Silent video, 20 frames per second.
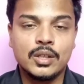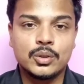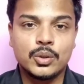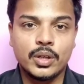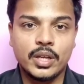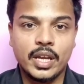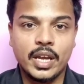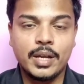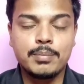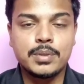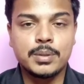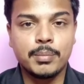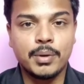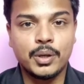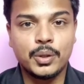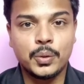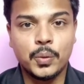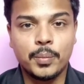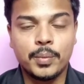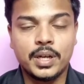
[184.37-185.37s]
ஸோ எய்ம்ஸ்
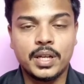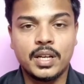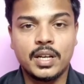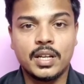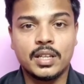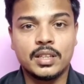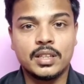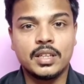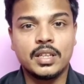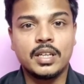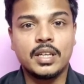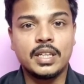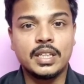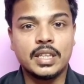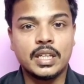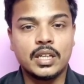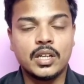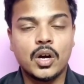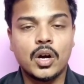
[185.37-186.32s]
மருத்துவமனையிலேருந்து இந்த